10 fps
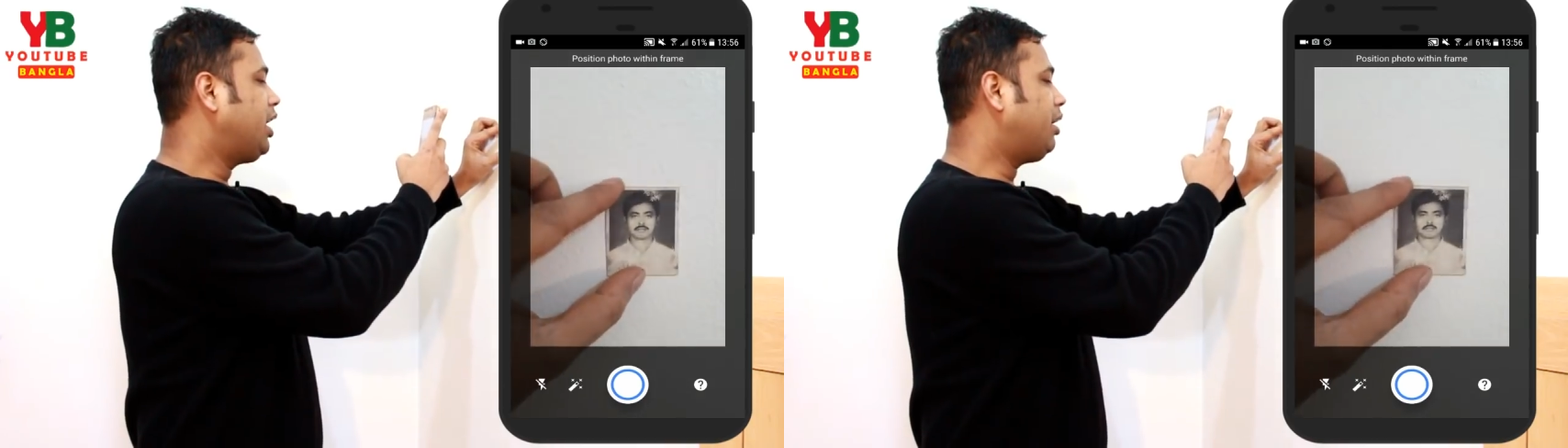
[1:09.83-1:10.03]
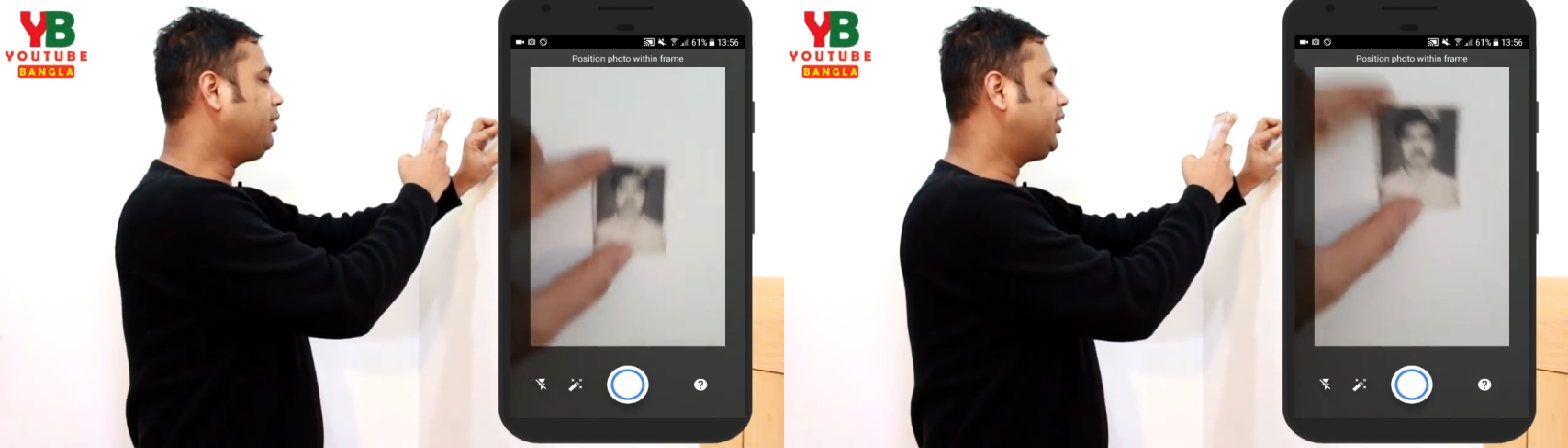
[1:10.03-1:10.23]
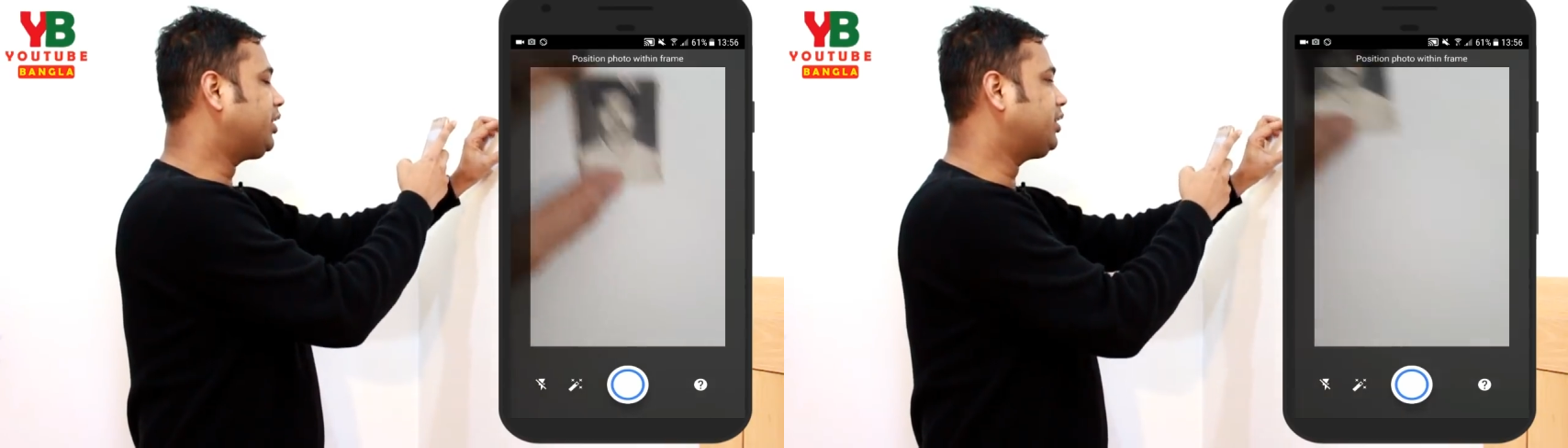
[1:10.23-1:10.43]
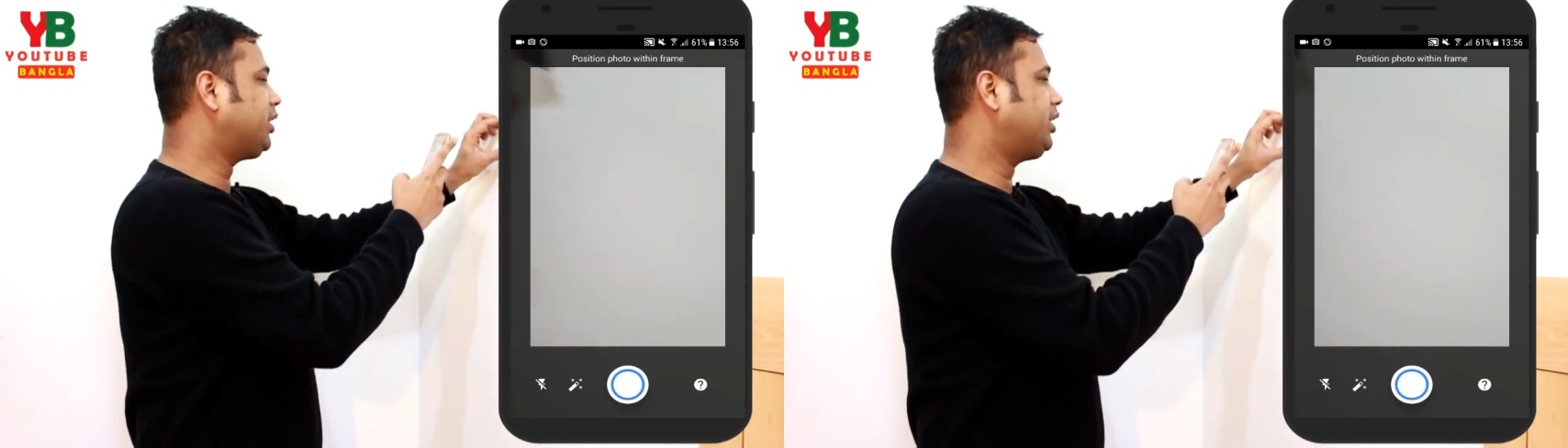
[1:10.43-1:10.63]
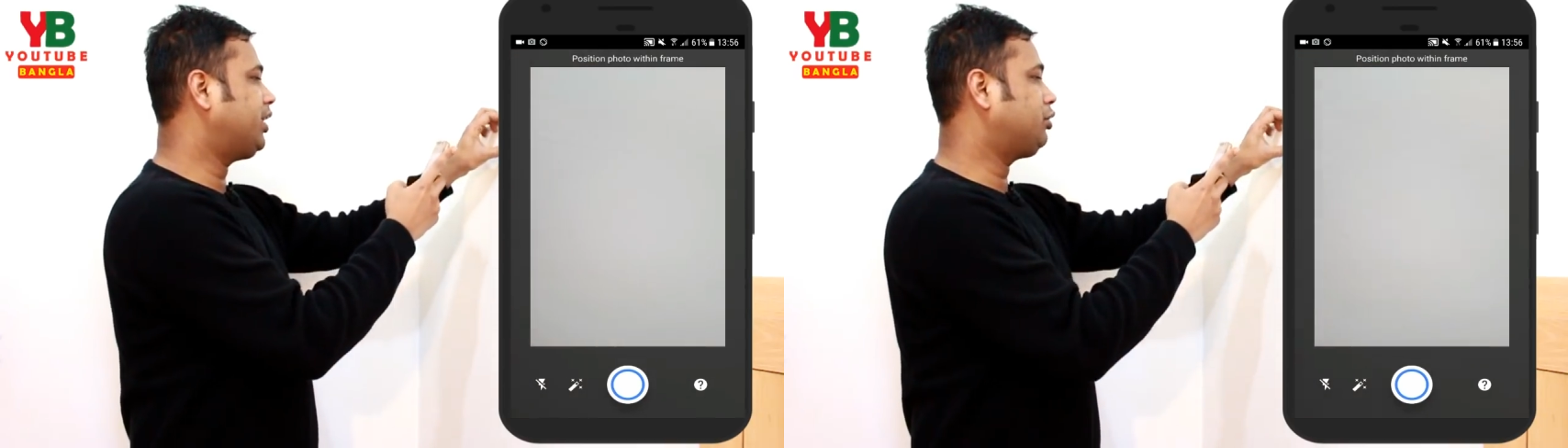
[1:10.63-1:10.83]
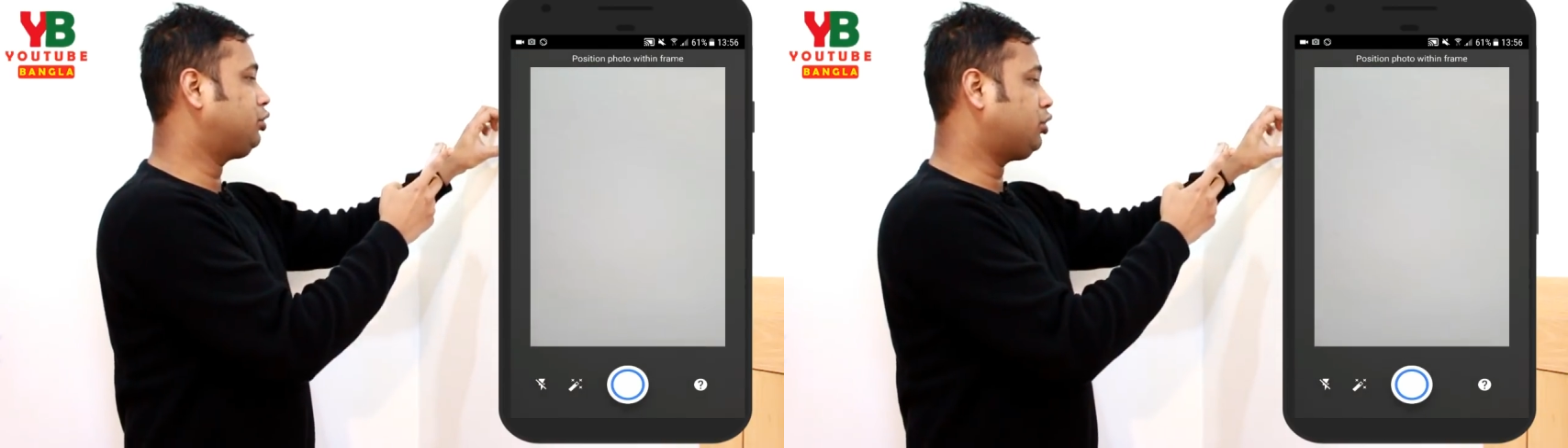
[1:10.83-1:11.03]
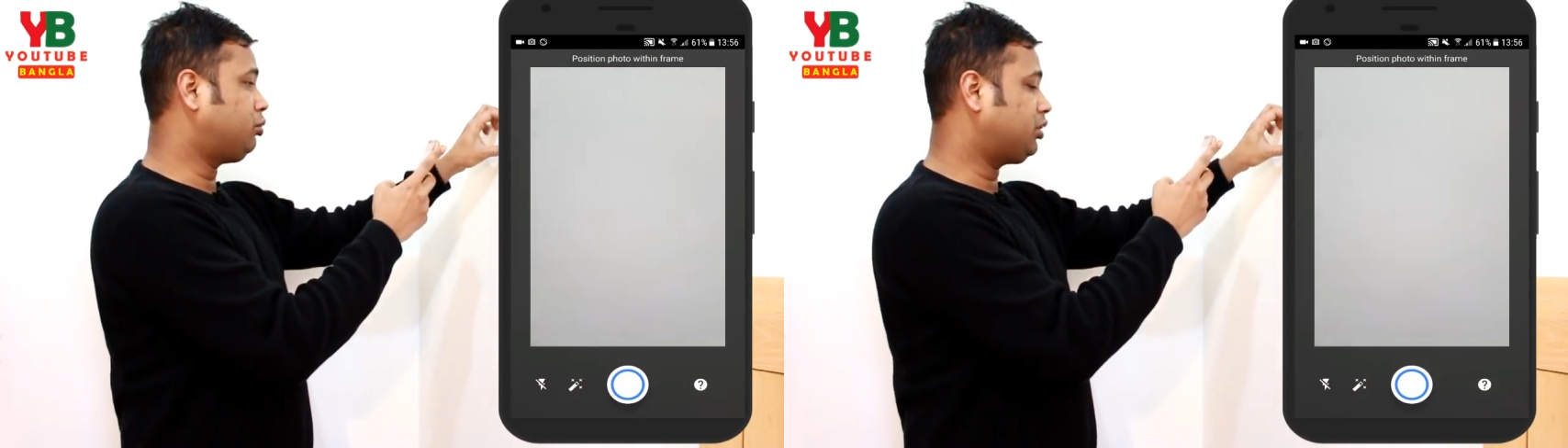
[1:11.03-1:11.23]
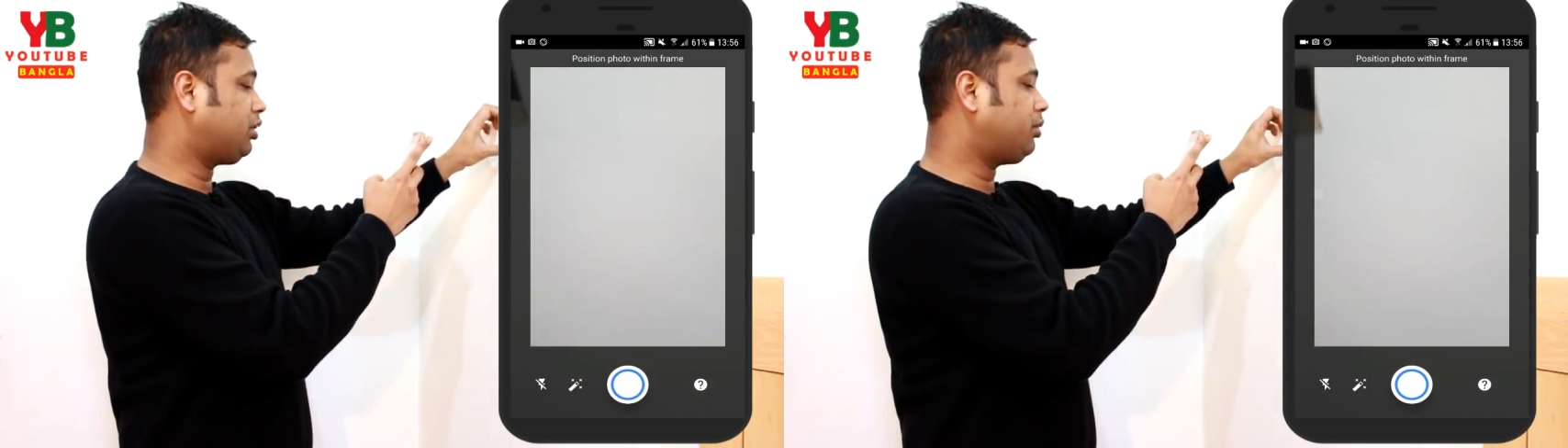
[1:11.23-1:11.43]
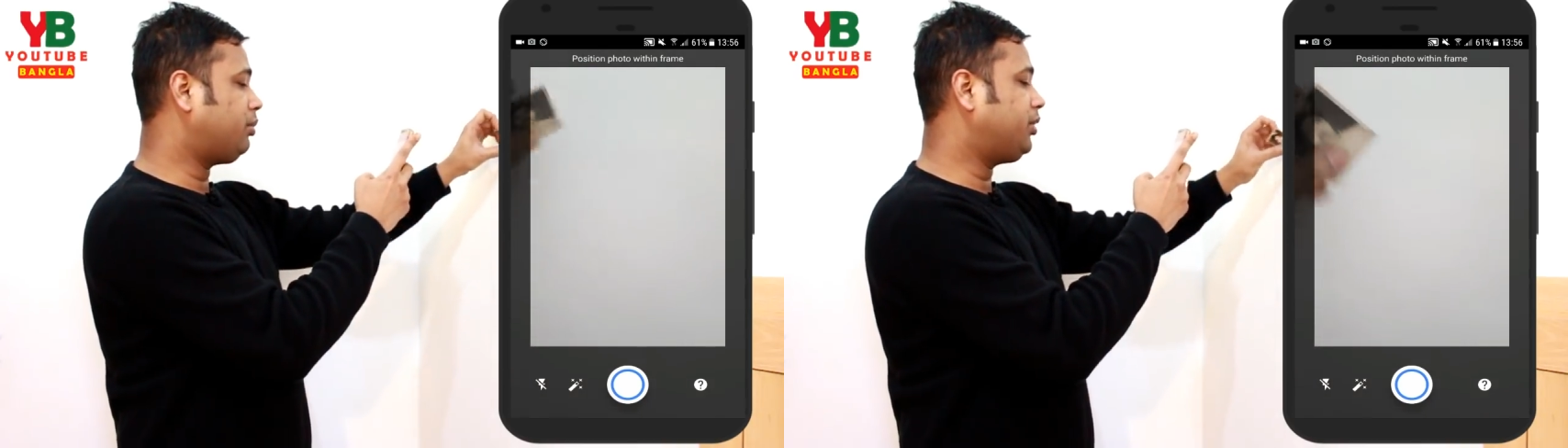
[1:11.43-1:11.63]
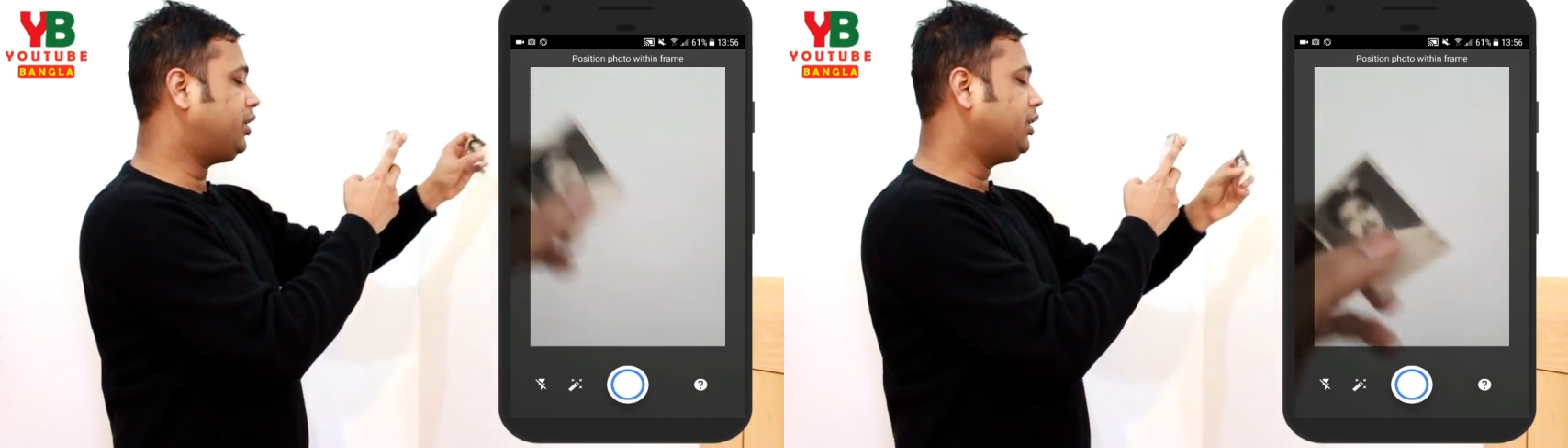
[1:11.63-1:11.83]
আমি এটাকে চাইলে এখন
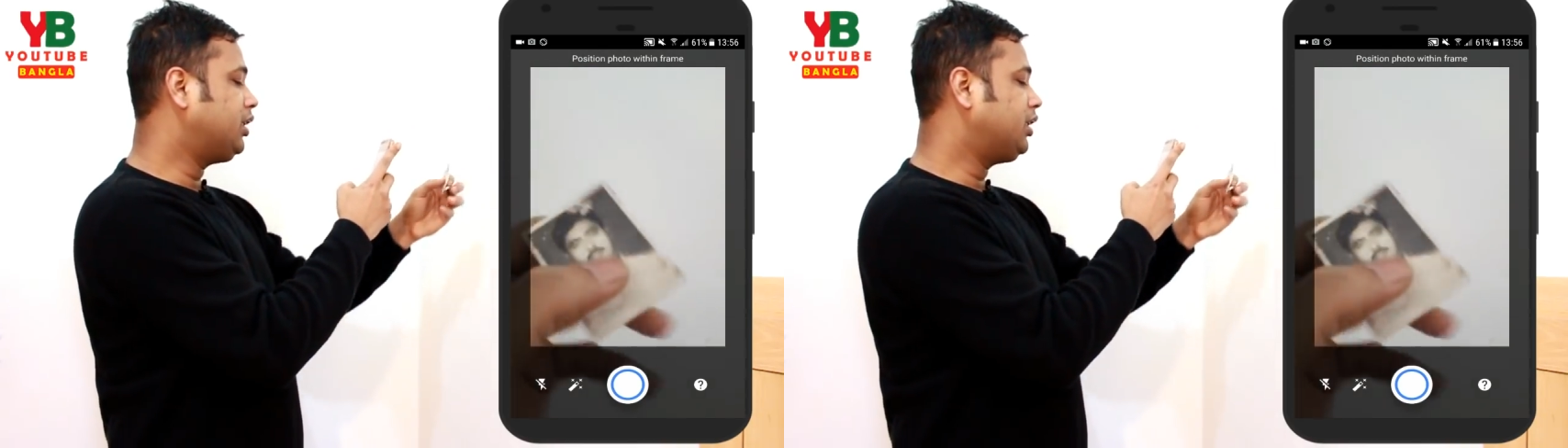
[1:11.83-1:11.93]
চমৎকারভাবে